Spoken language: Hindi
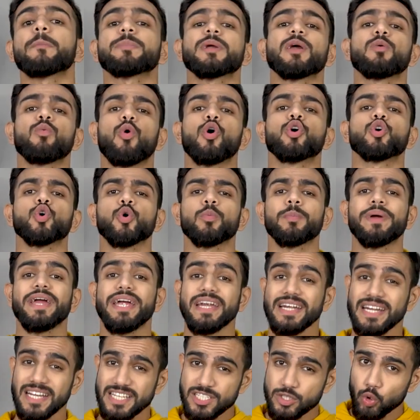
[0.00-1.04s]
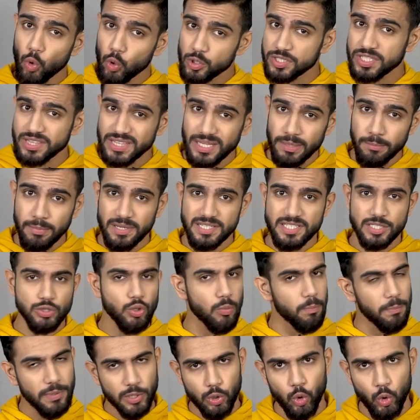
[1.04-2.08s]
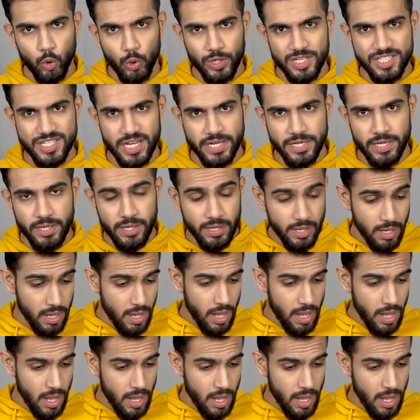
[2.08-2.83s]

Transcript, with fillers: आपके वार्डरूम में एटलीस्ट दो से तीन ब्लेजर तो बिल्कुल होने चाहिए